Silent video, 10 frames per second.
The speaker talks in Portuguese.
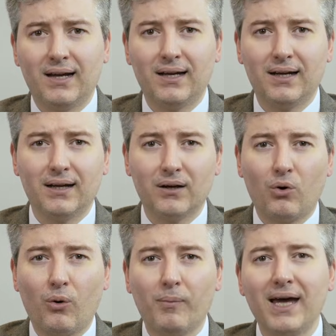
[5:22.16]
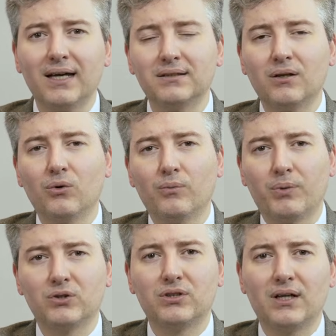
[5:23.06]
é, começa algum
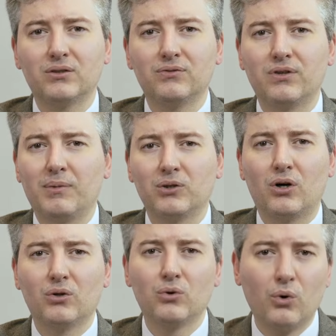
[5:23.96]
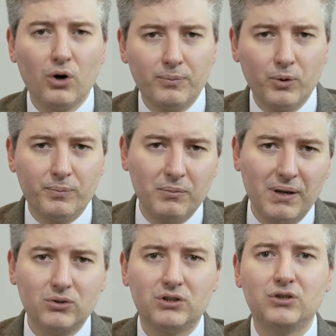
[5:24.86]
processo inflamatório no corpo, o
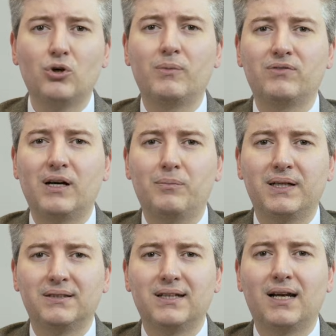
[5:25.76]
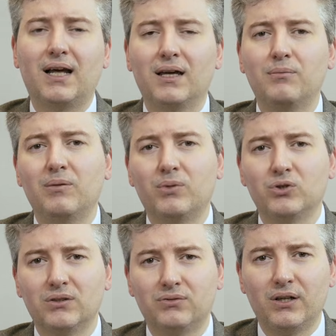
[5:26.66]
primeiro sintoma vai aparecer lá em
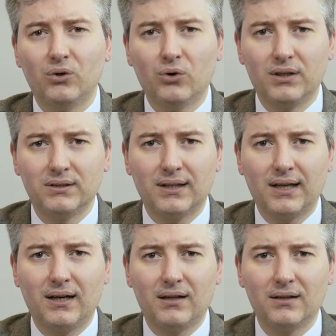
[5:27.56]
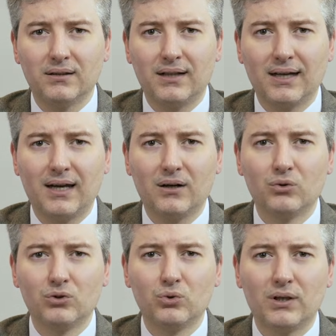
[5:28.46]
membros inferiores naquela naquela
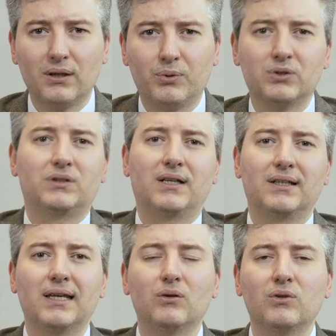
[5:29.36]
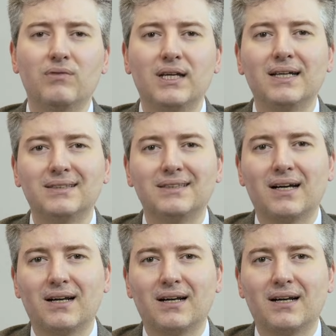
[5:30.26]
gordura depositada que não deveria estar